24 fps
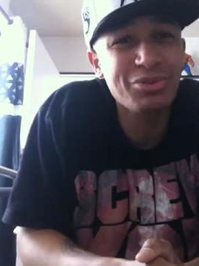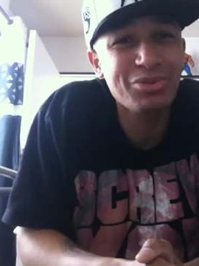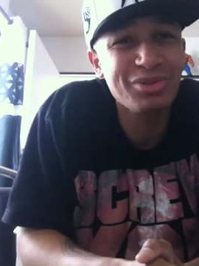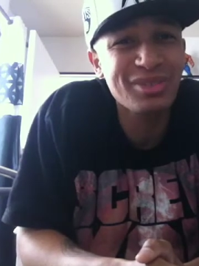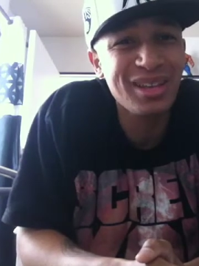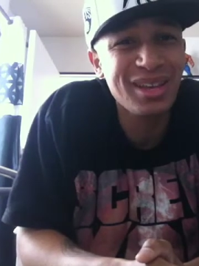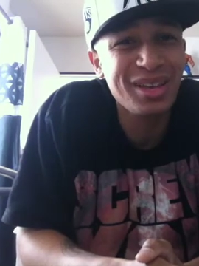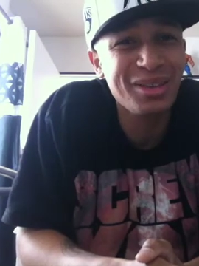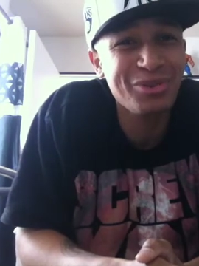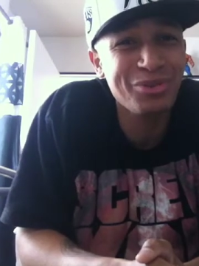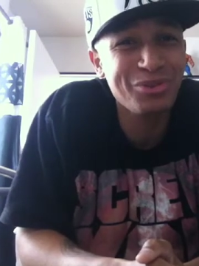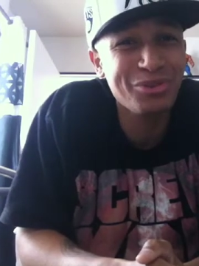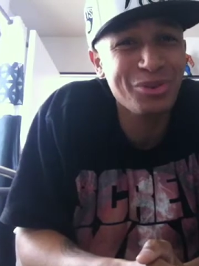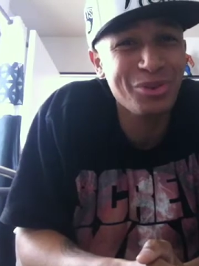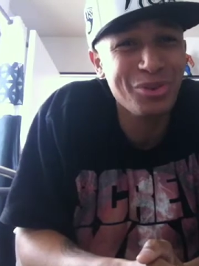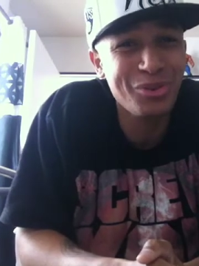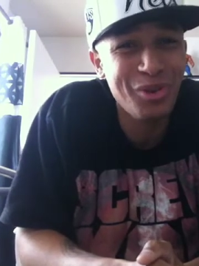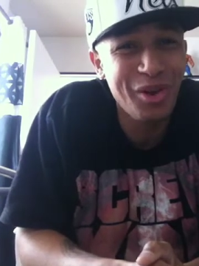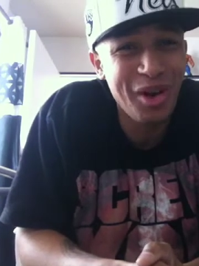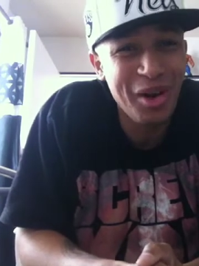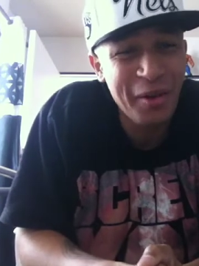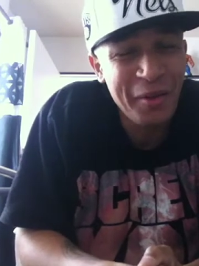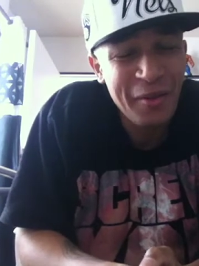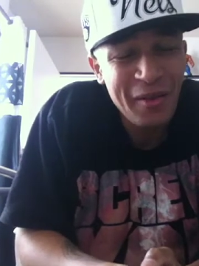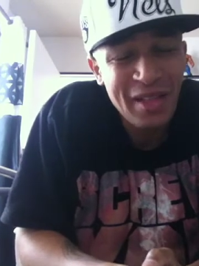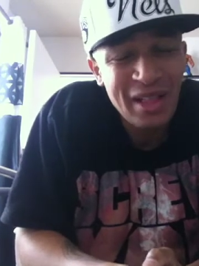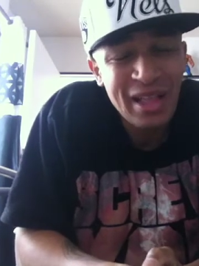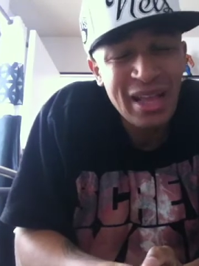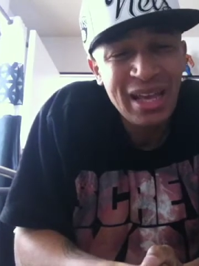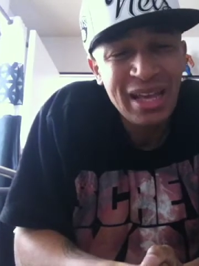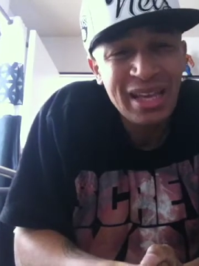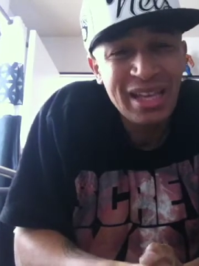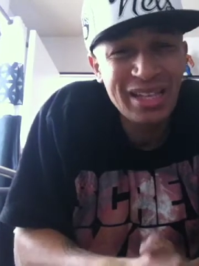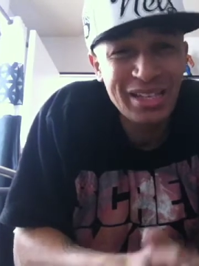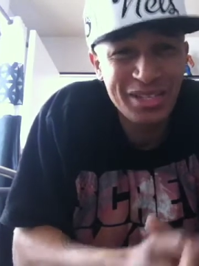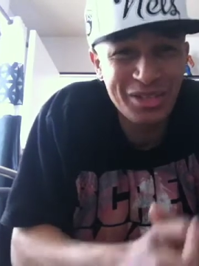tout ça et tout, tu vois.
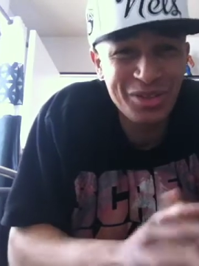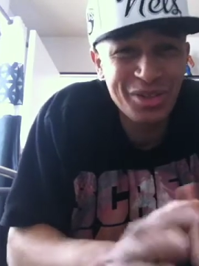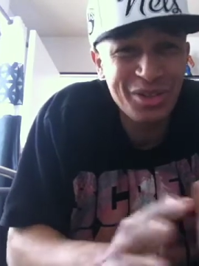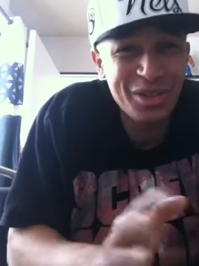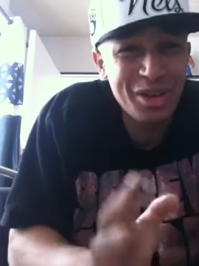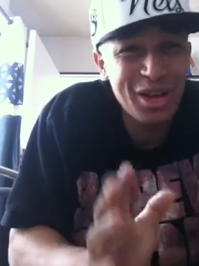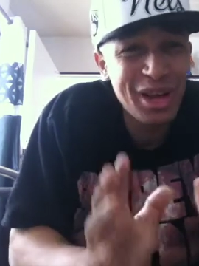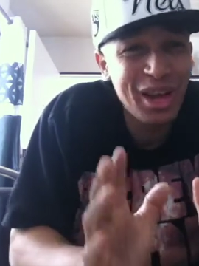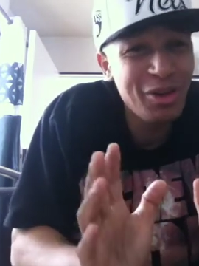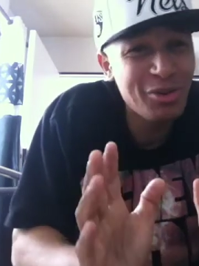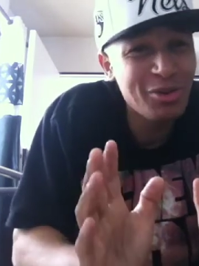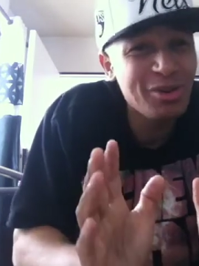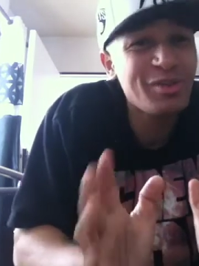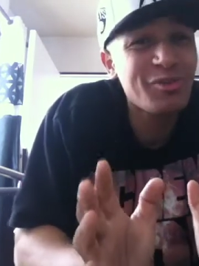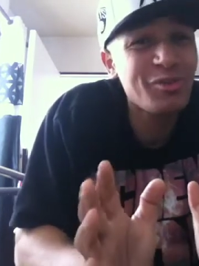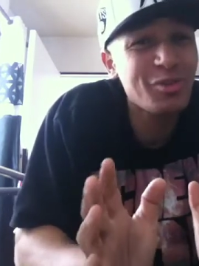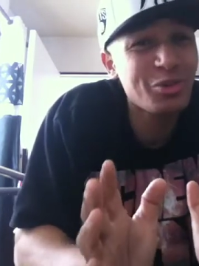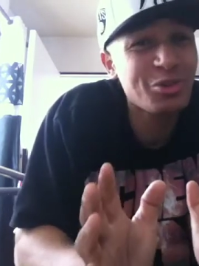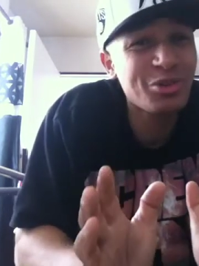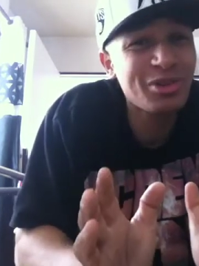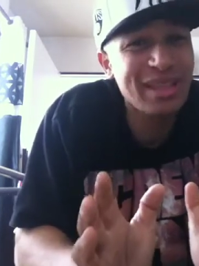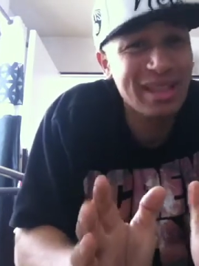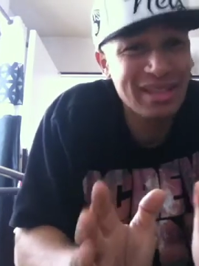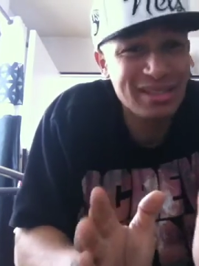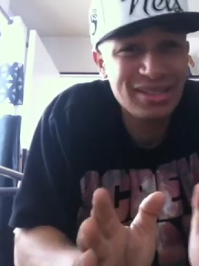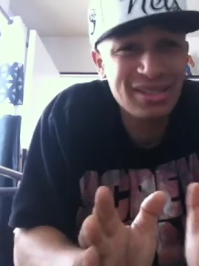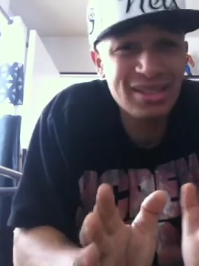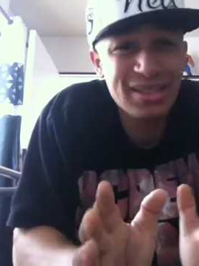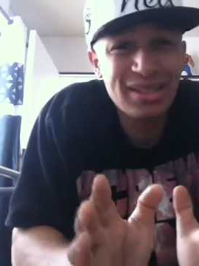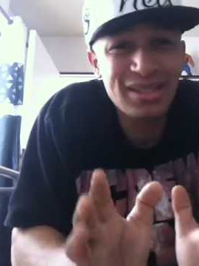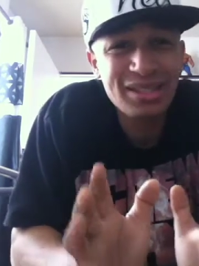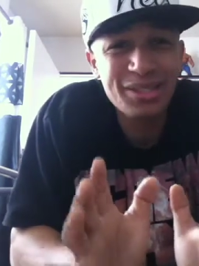là, au niveau du casting,